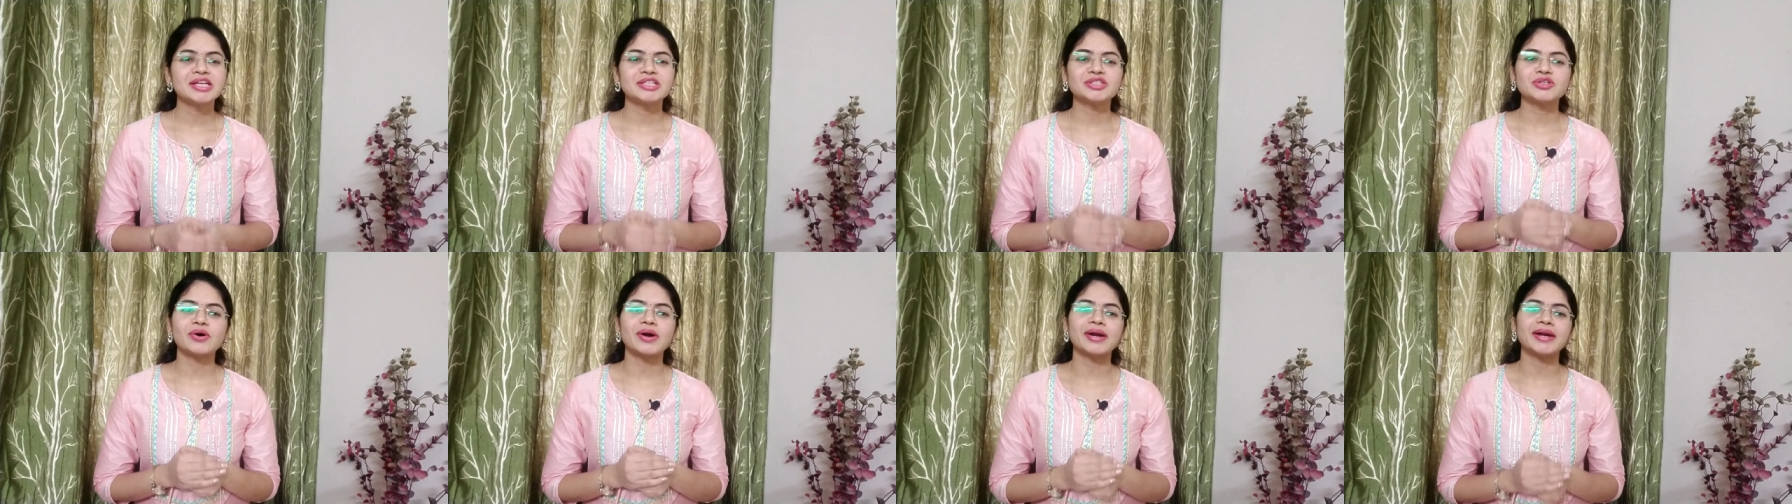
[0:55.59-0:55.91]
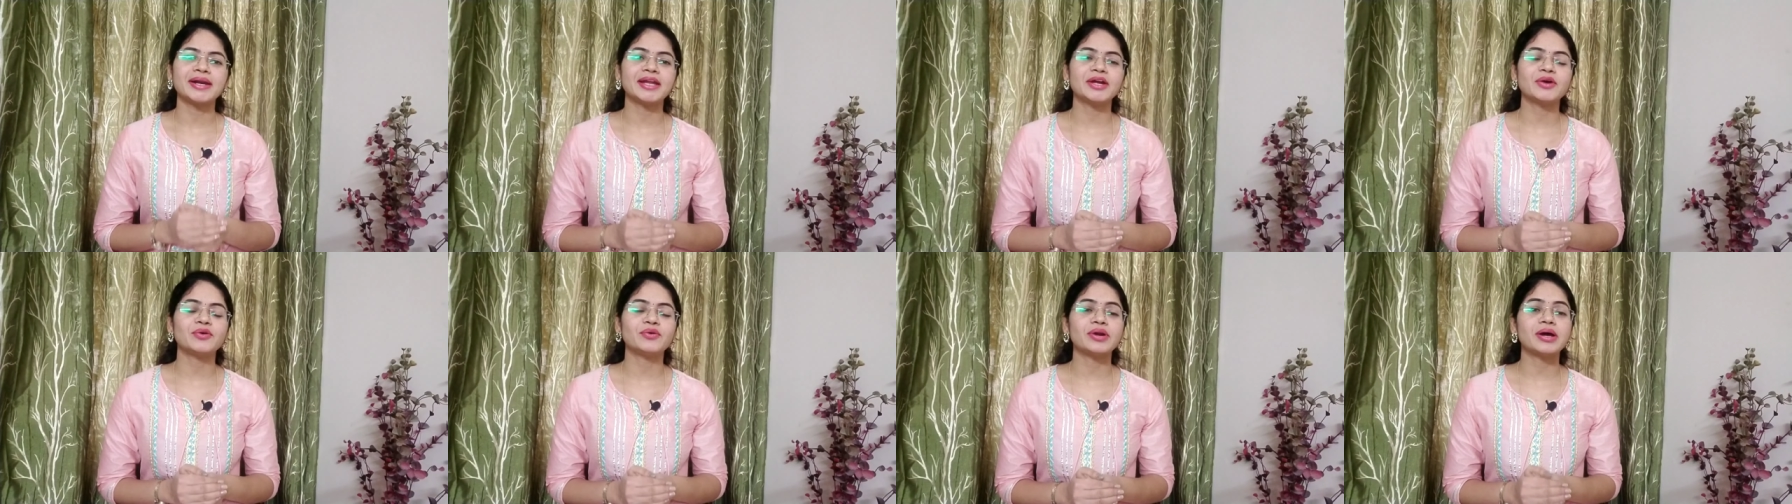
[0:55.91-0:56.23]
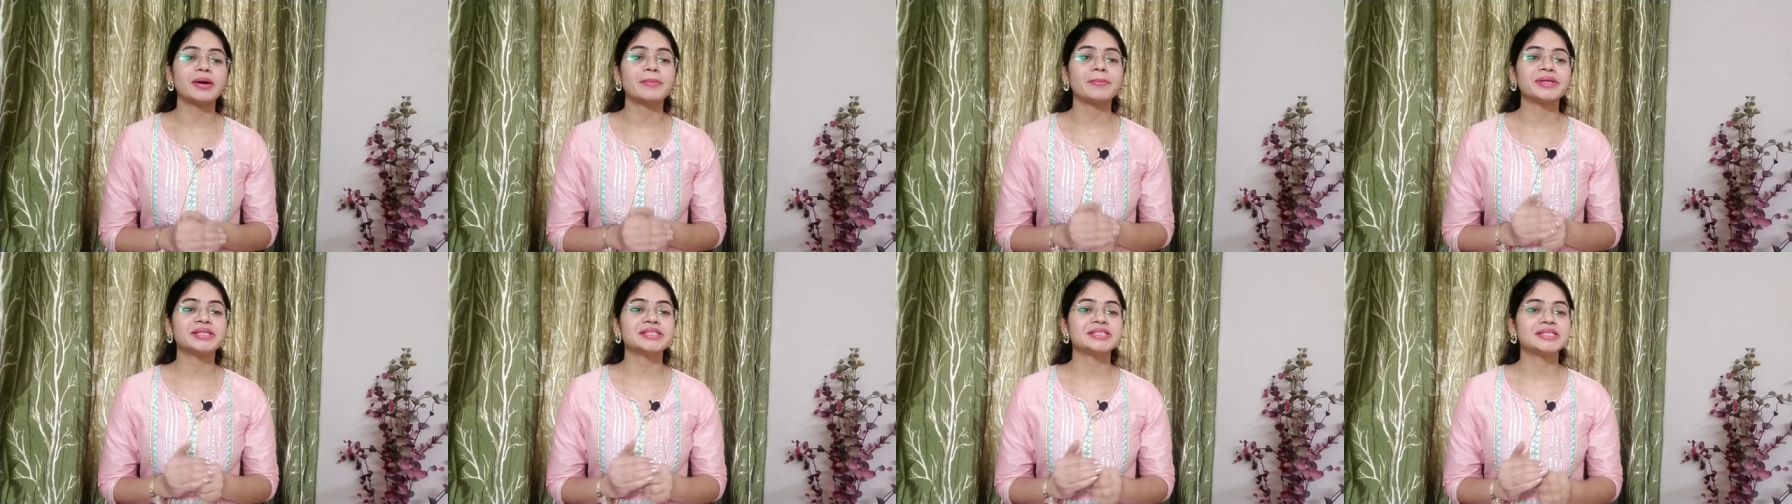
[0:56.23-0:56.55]
సో అన్ని
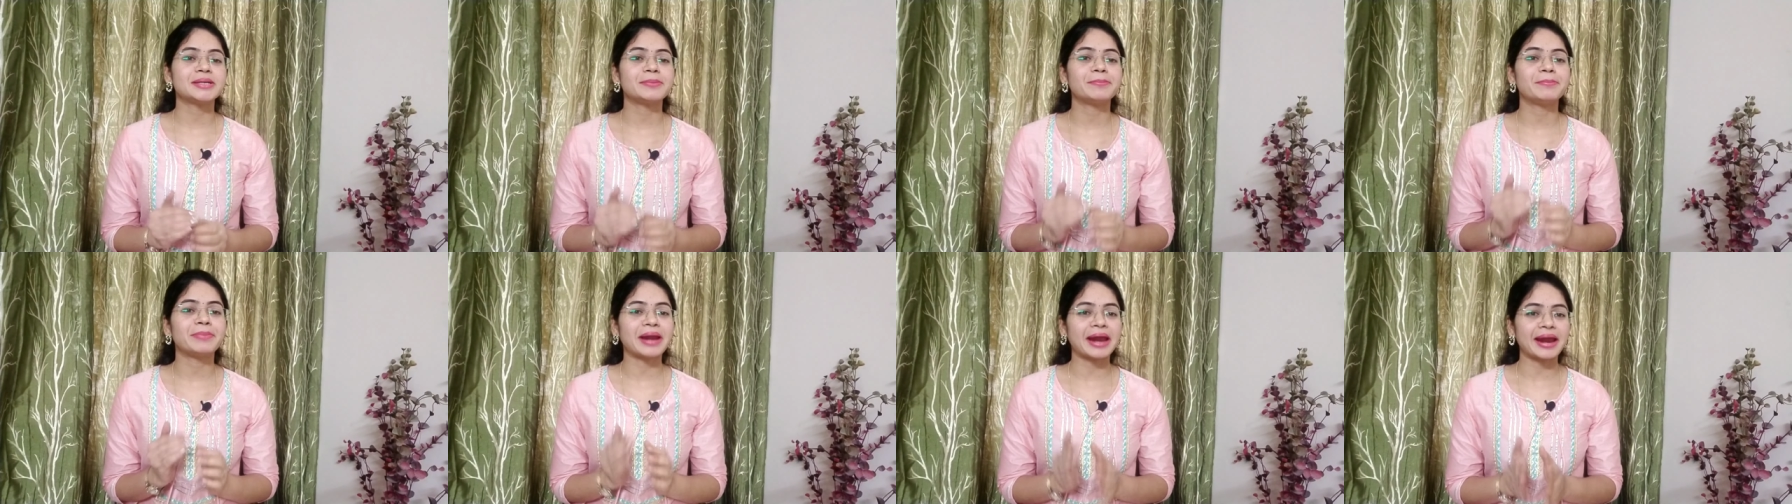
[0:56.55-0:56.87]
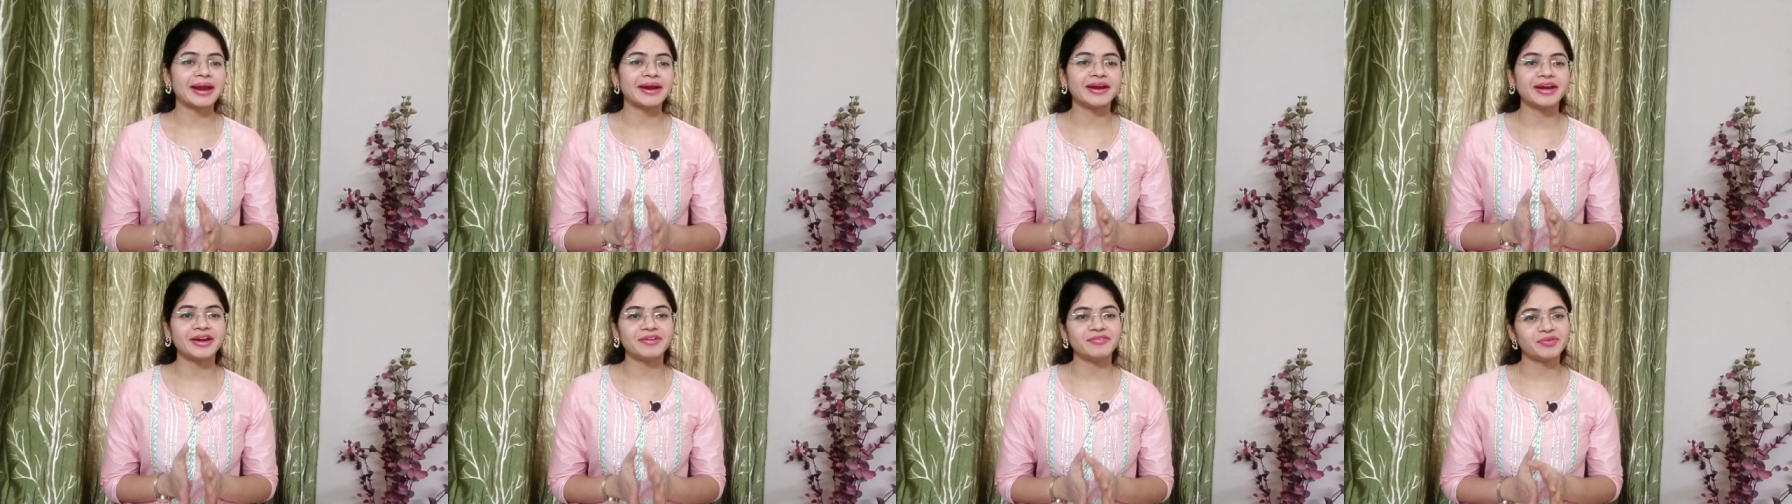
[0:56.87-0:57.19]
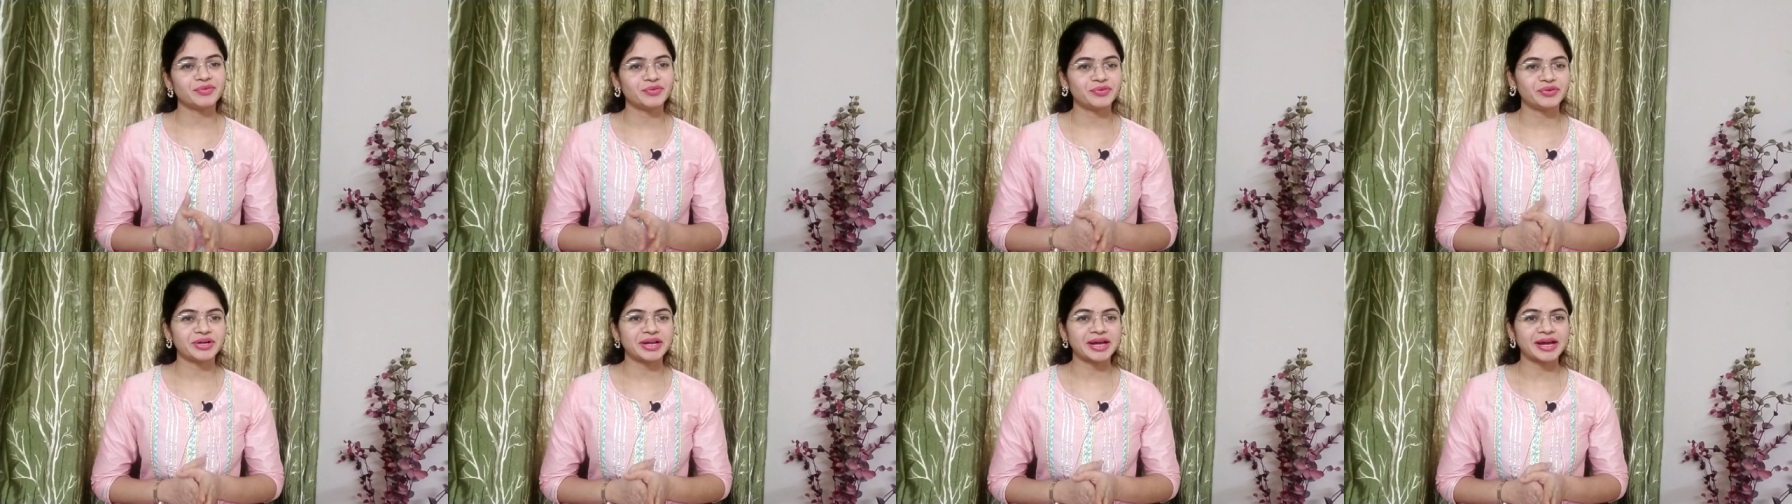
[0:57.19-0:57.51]
కూడా మంచి
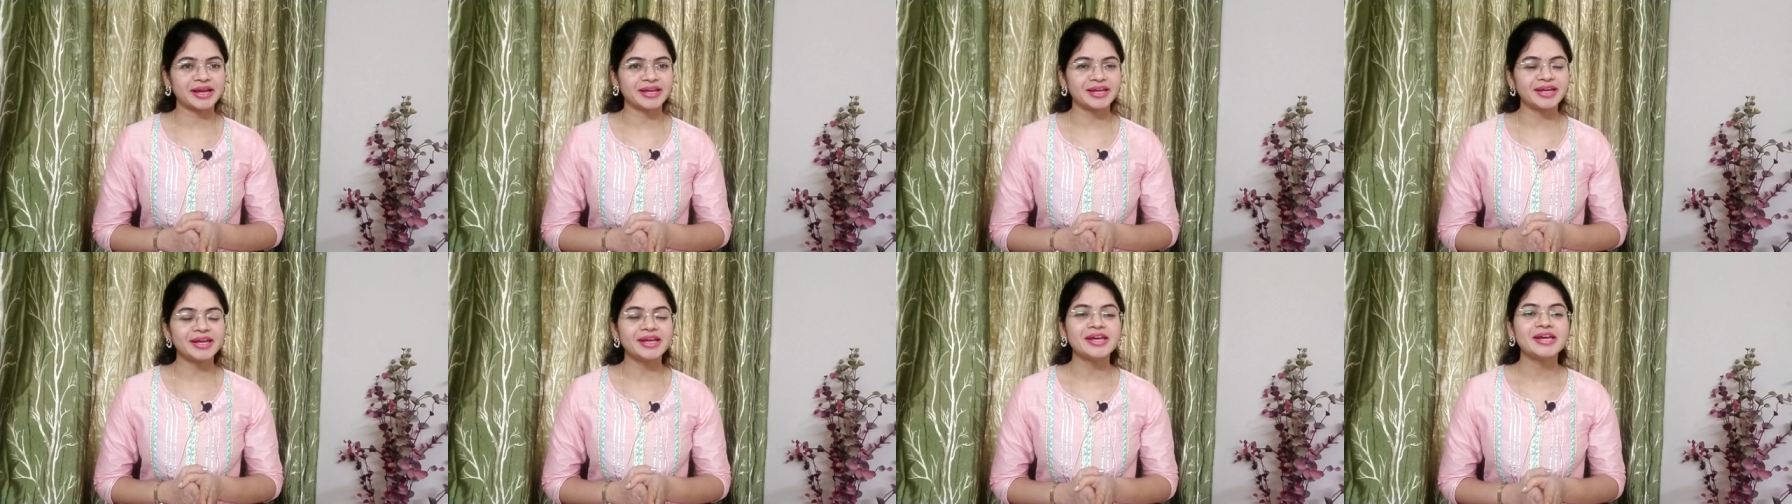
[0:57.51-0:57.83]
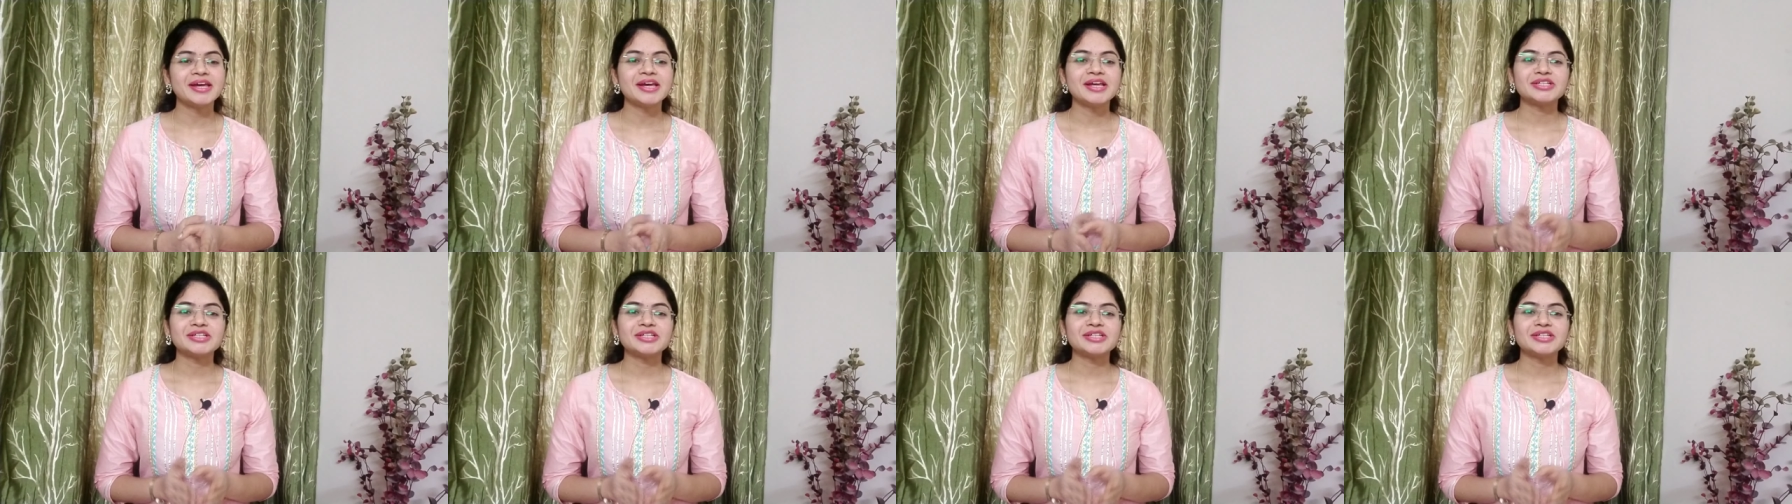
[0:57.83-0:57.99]
బ్రాండెడ్వి ఉంటాయి